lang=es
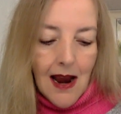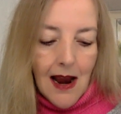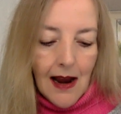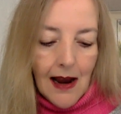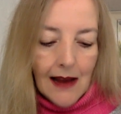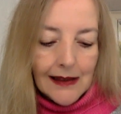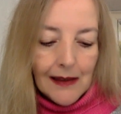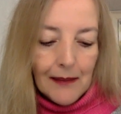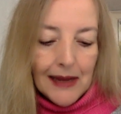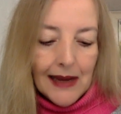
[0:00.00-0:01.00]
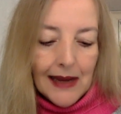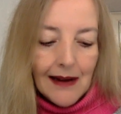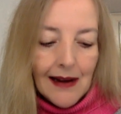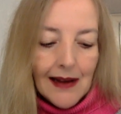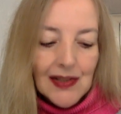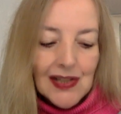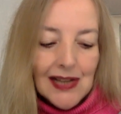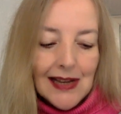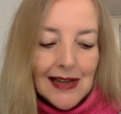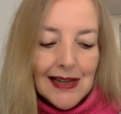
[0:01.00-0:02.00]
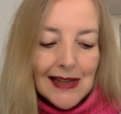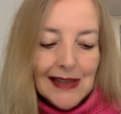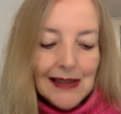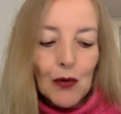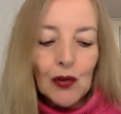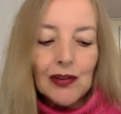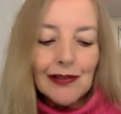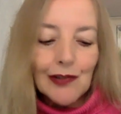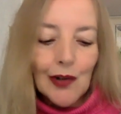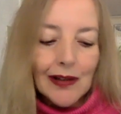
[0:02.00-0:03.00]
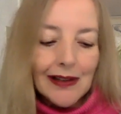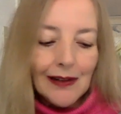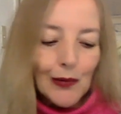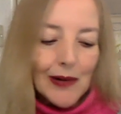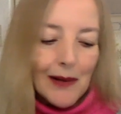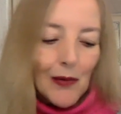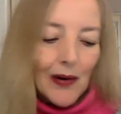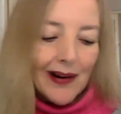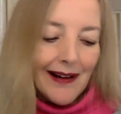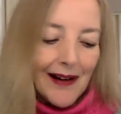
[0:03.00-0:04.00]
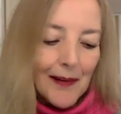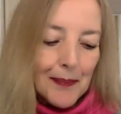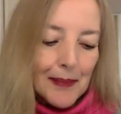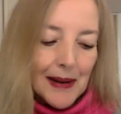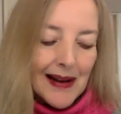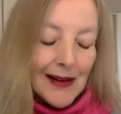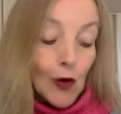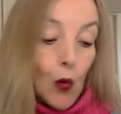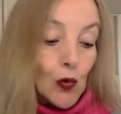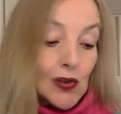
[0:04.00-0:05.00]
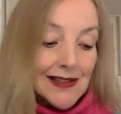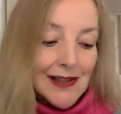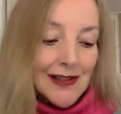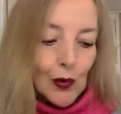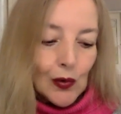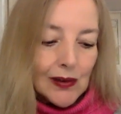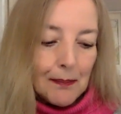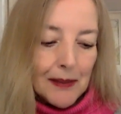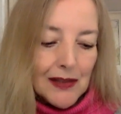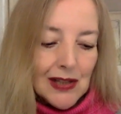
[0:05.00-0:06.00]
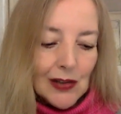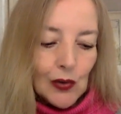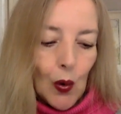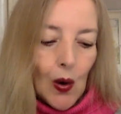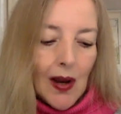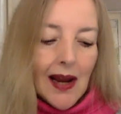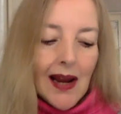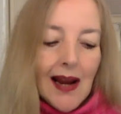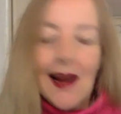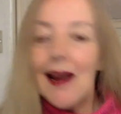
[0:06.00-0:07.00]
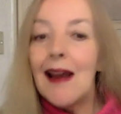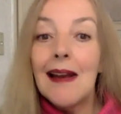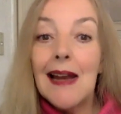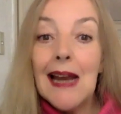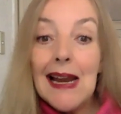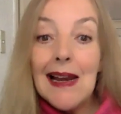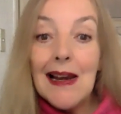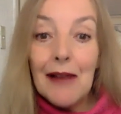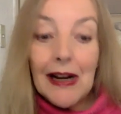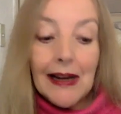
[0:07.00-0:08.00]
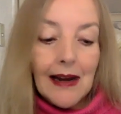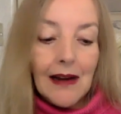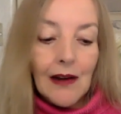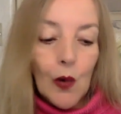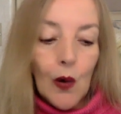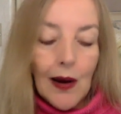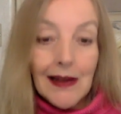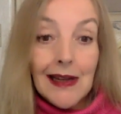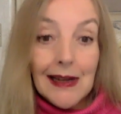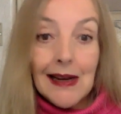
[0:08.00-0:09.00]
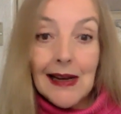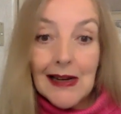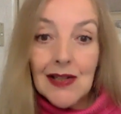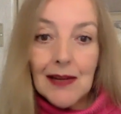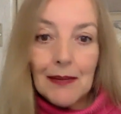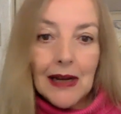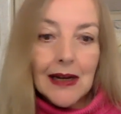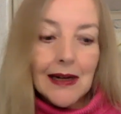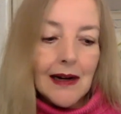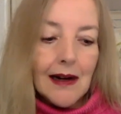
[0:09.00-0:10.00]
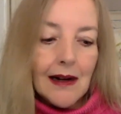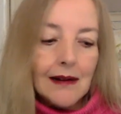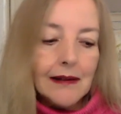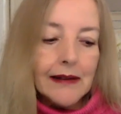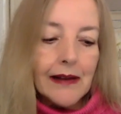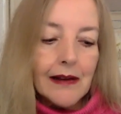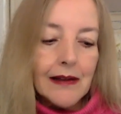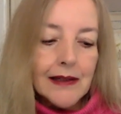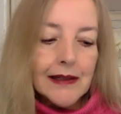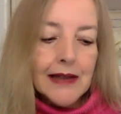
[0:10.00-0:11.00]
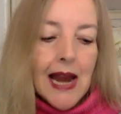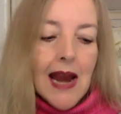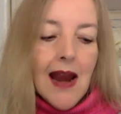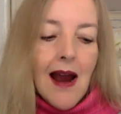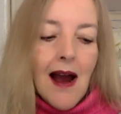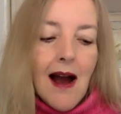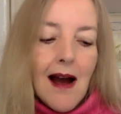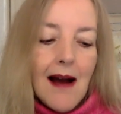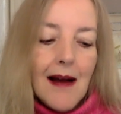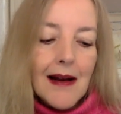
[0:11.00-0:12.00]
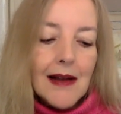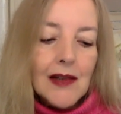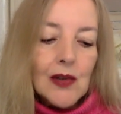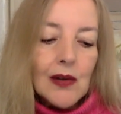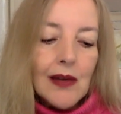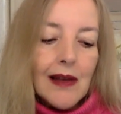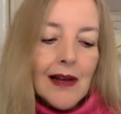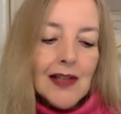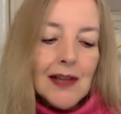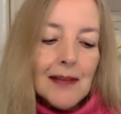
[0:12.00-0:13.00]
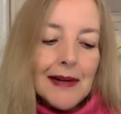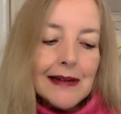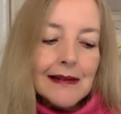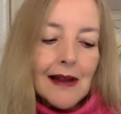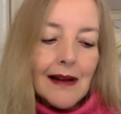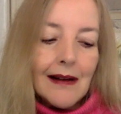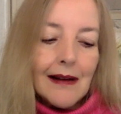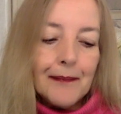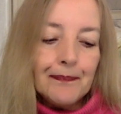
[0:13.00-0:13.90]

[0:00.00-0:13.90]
eh, también ese, eh, Timothy Rocky, una mujer, no, un sacerdote presentó eh, el Evangelio ahí en Asamblea General el día de ayer, a la historia de la samaritana